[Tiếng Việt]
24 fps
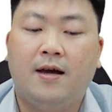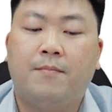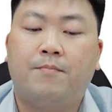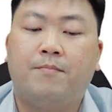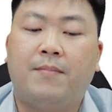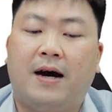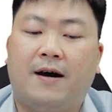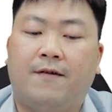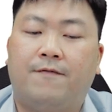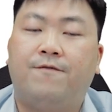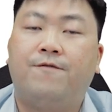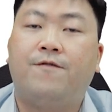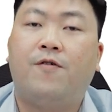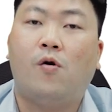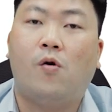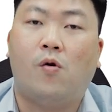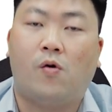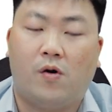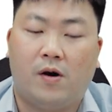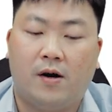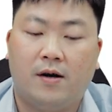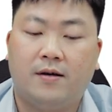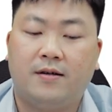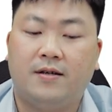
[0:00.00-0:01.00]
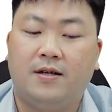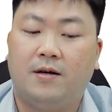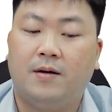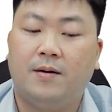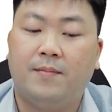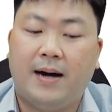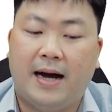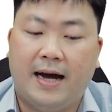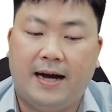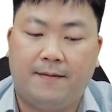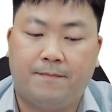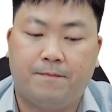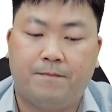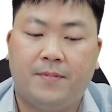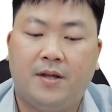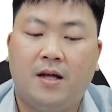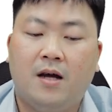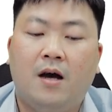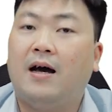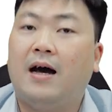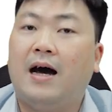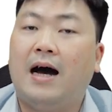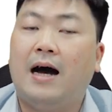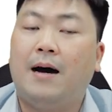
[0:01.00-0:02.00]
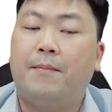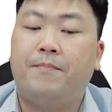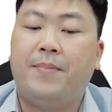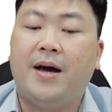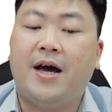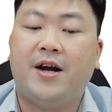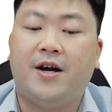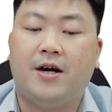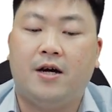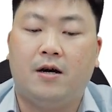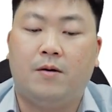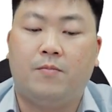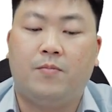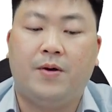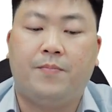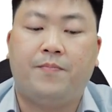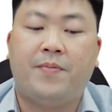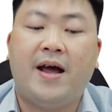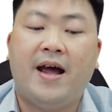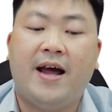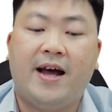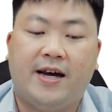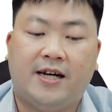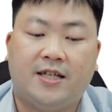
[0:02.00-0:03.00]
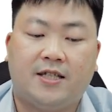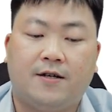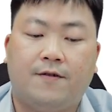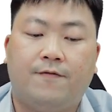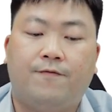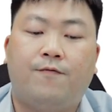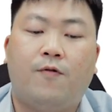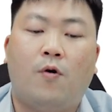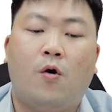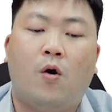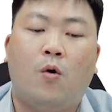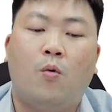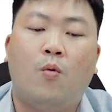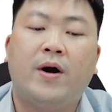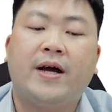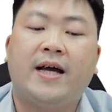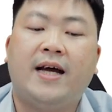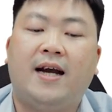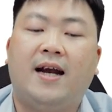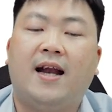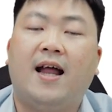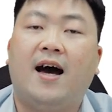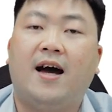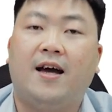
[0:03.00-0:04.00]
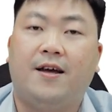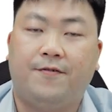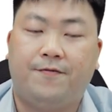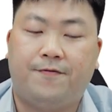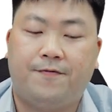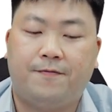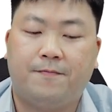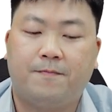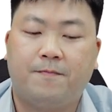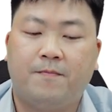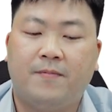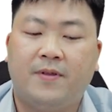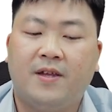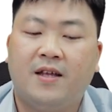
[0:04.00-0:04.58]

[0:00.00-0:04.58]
bằng for Đúng không các bạn Are better prepared for working life